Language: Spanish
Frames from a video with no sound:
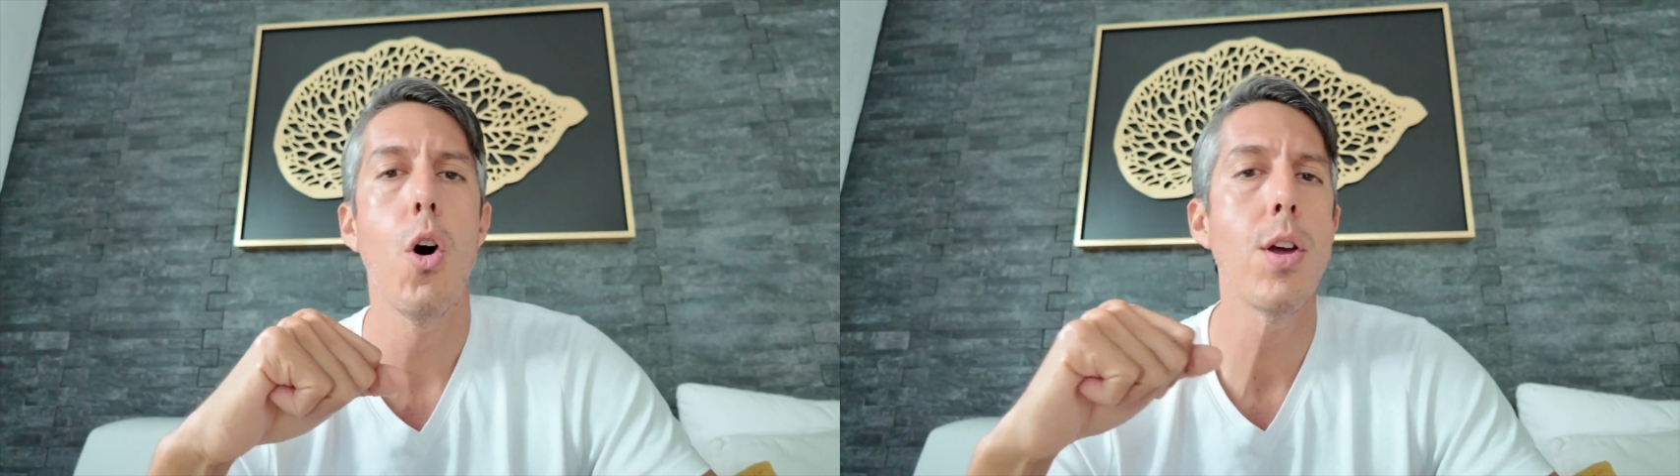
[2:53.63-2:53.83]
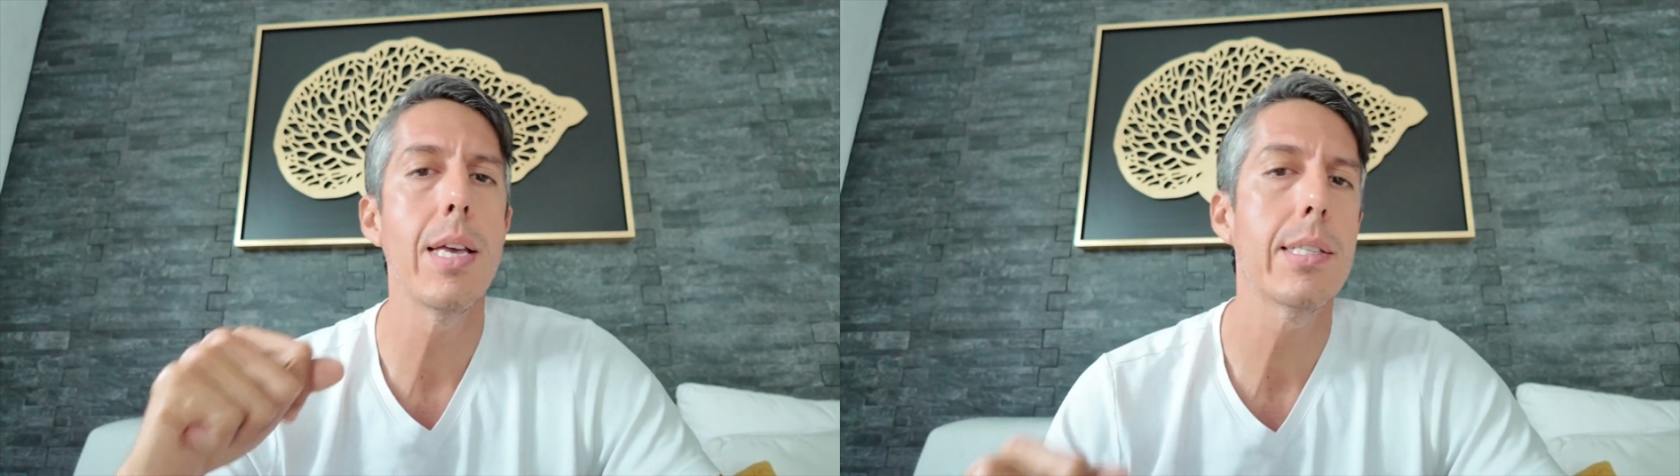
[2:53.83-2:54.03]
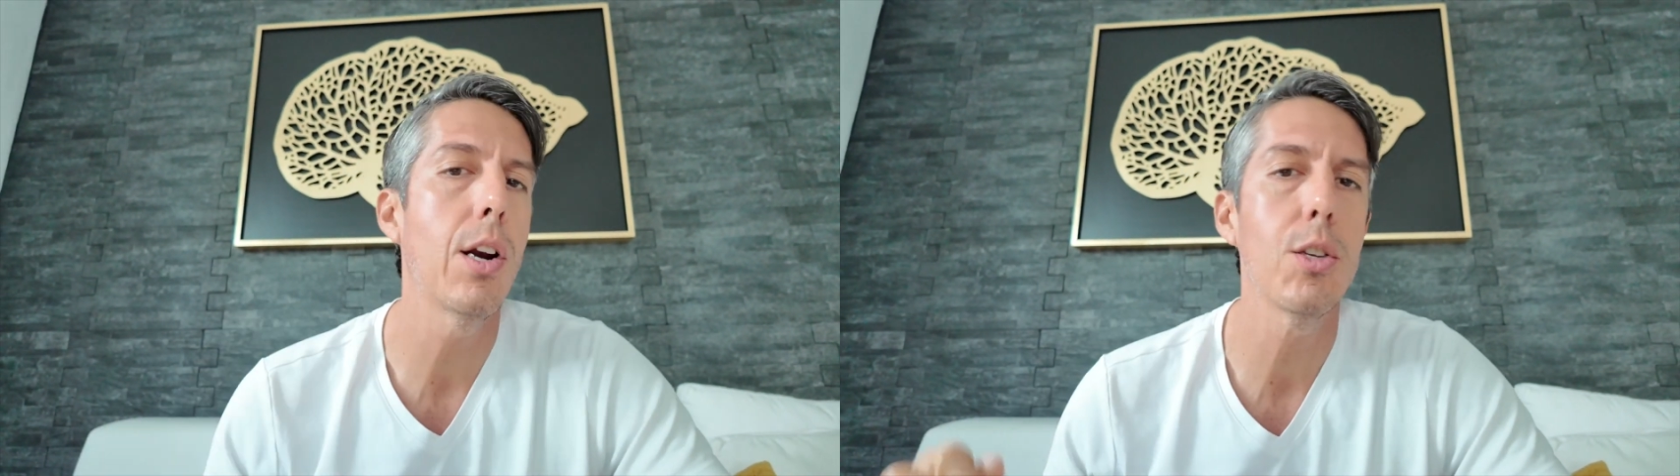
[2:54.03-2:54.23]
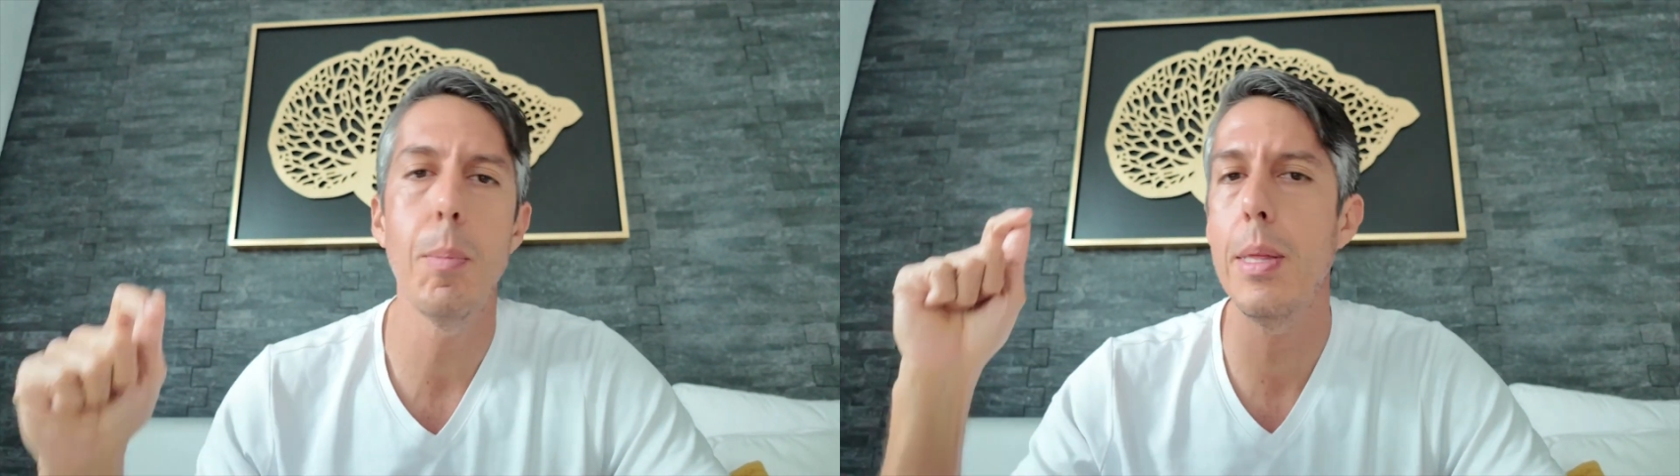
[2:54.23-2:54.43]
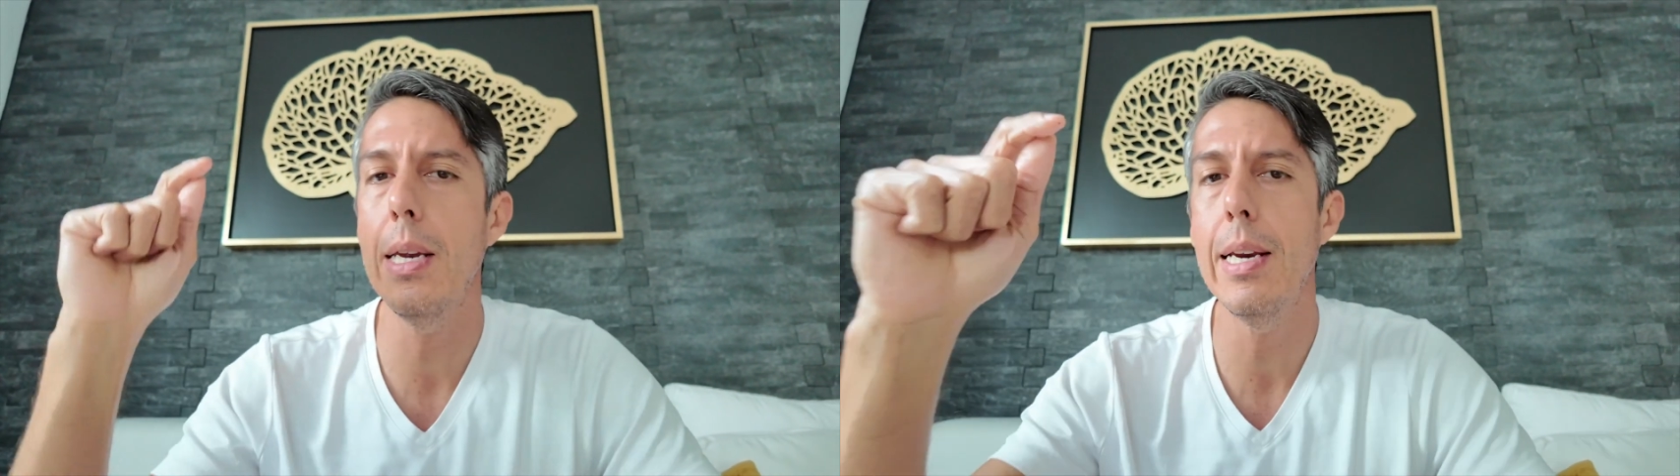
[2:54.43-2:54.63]
Hoy es que los
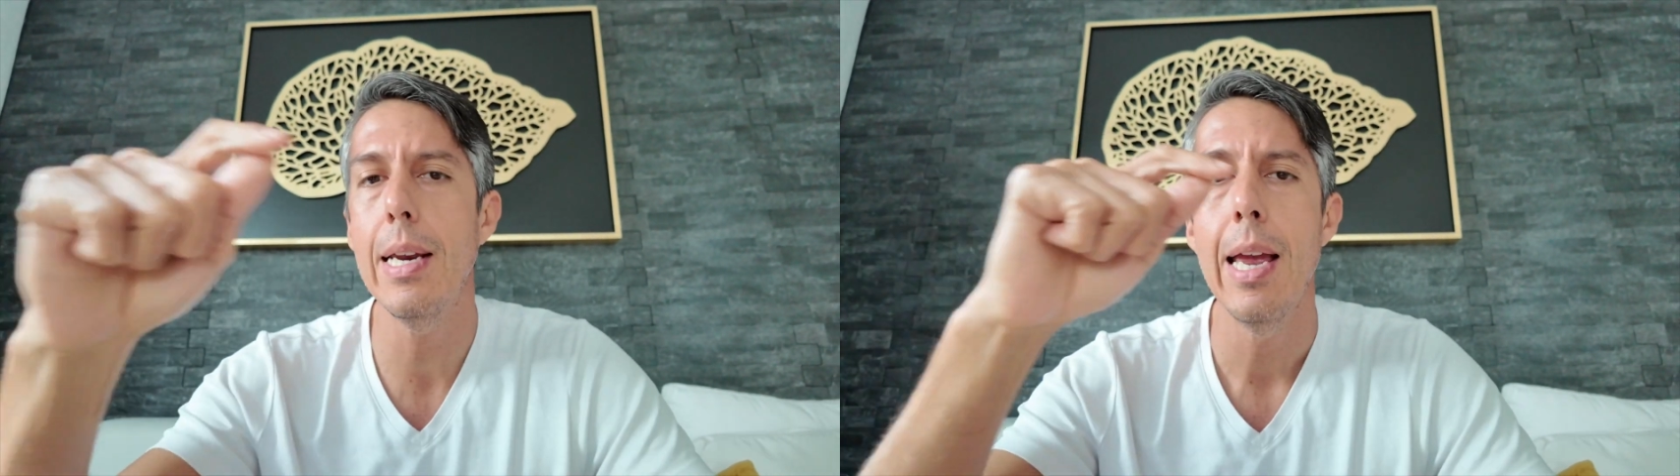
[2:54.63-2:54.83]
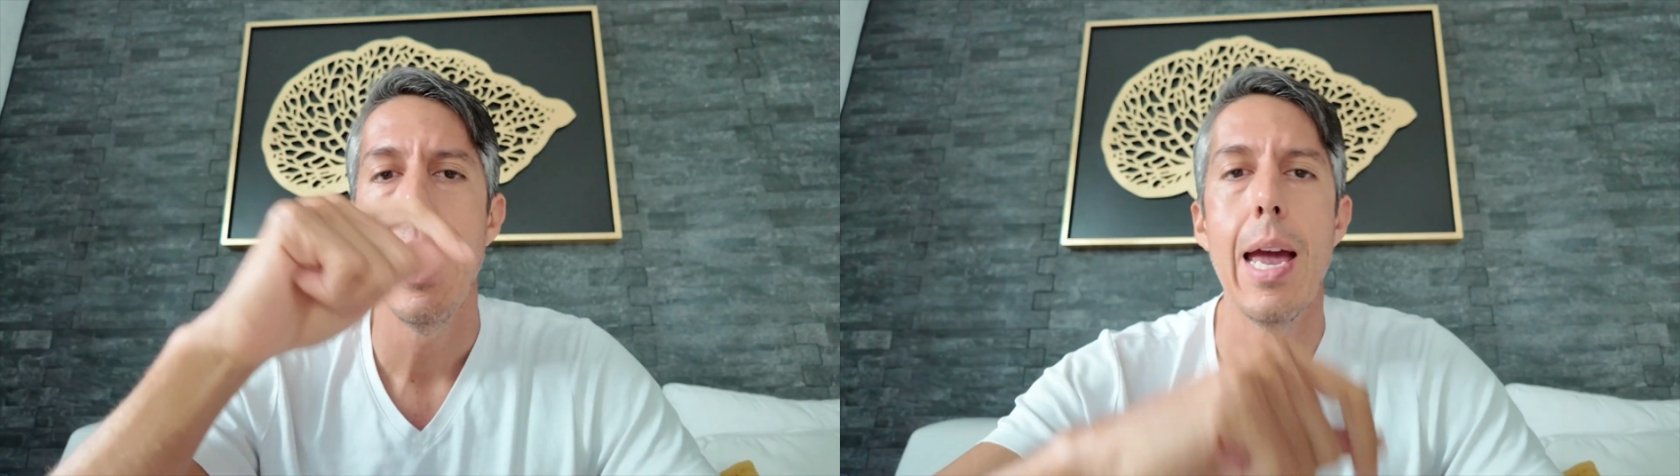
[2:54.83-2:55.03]
pedí